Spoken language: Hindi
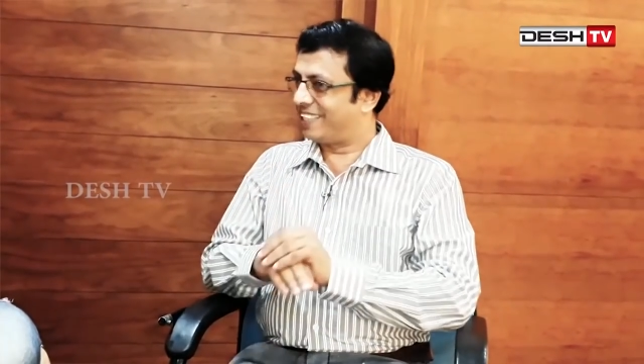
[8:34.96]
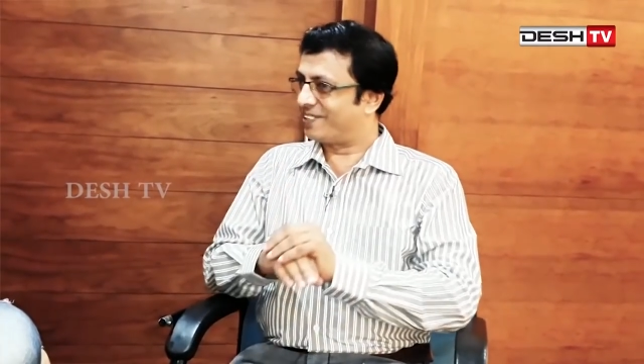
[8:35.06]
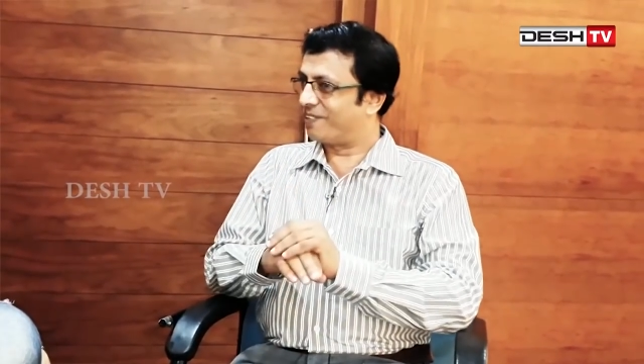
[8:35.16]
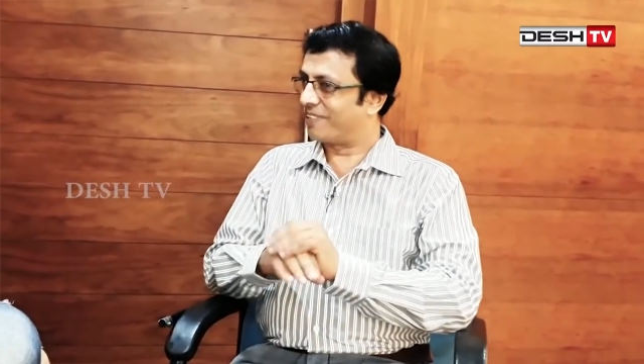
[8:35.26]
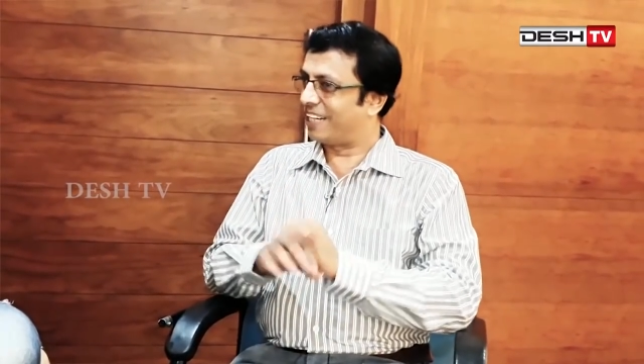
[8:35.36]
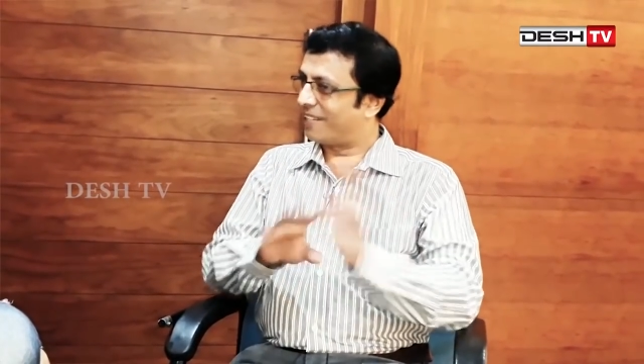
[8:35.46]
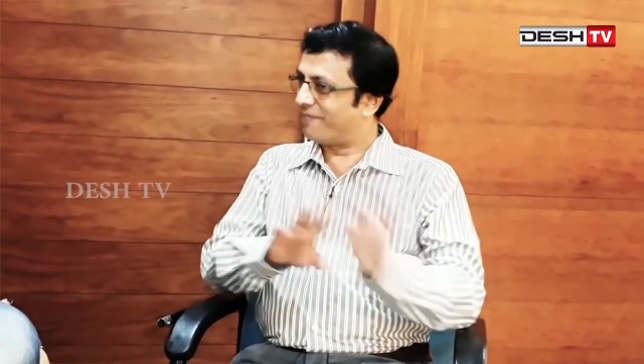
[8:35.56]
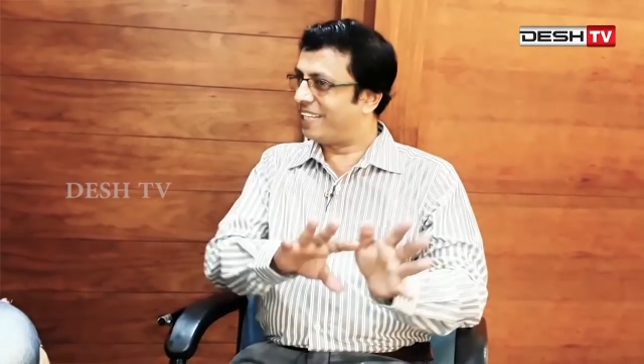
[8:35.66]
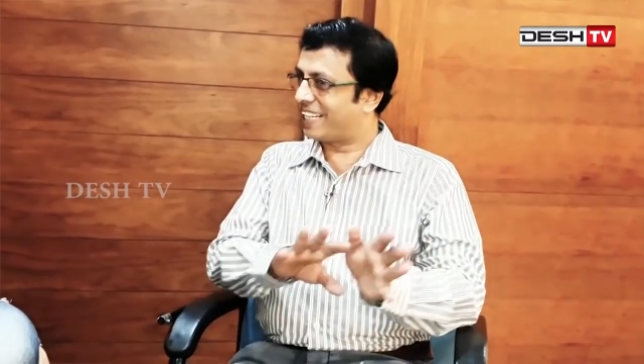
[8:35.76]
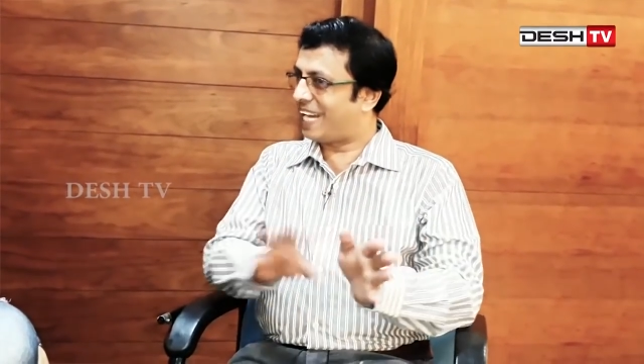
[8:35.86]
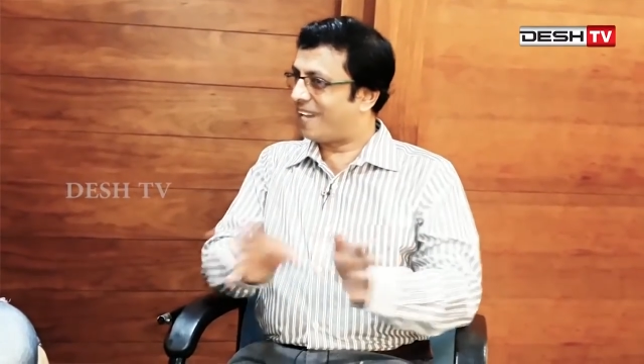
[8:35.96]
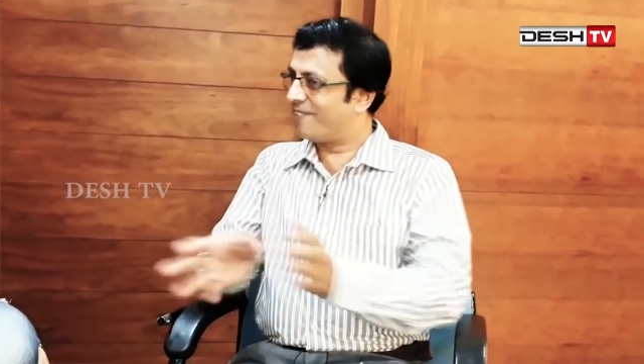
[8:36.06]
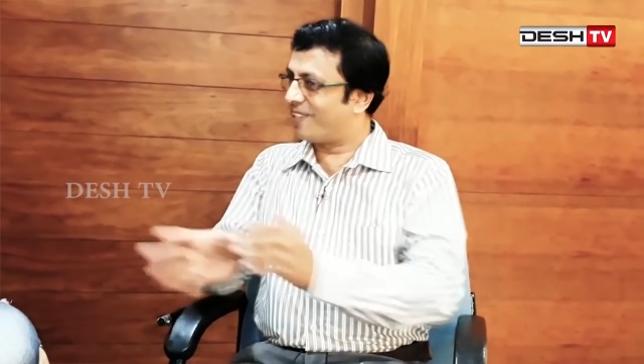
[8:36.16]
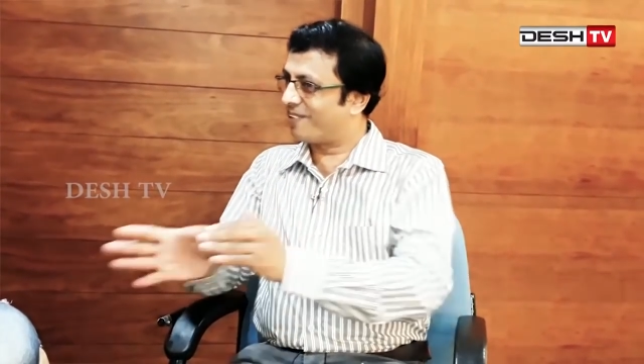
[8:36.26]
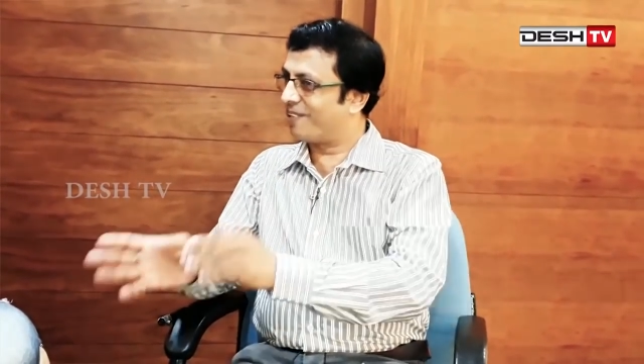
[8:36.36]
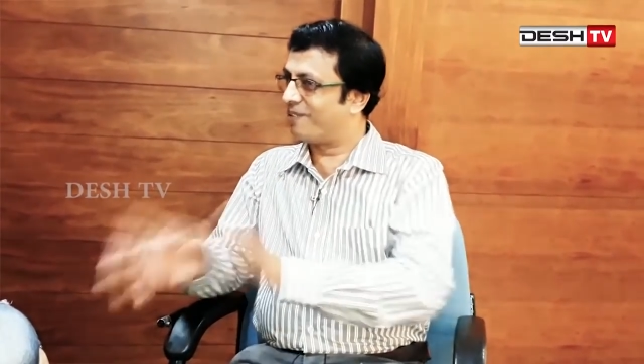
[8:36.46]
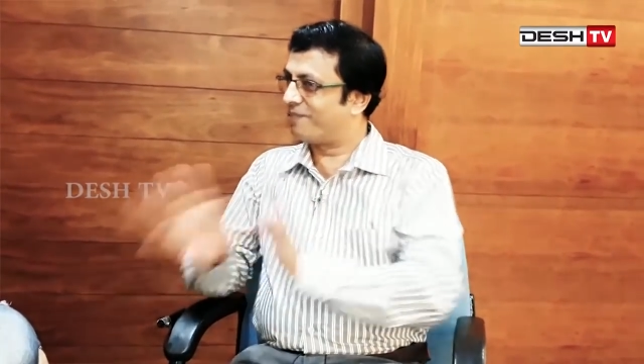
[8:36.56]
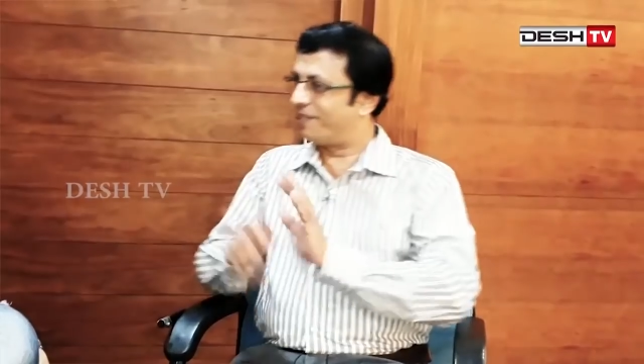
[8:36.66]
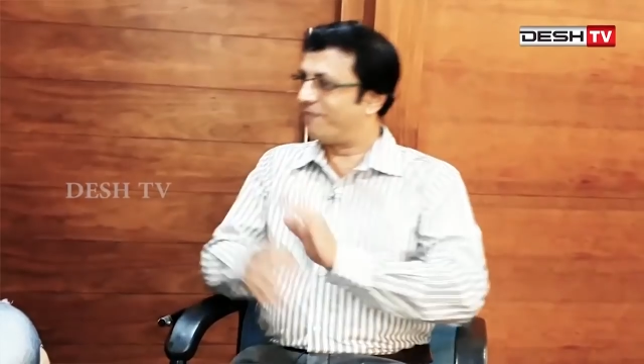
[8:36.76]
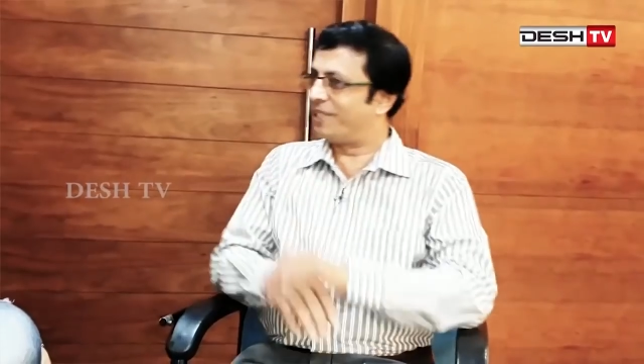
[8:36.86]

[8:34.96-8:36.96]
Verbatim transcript: था तो आप घर में एक नाम और फिल्मी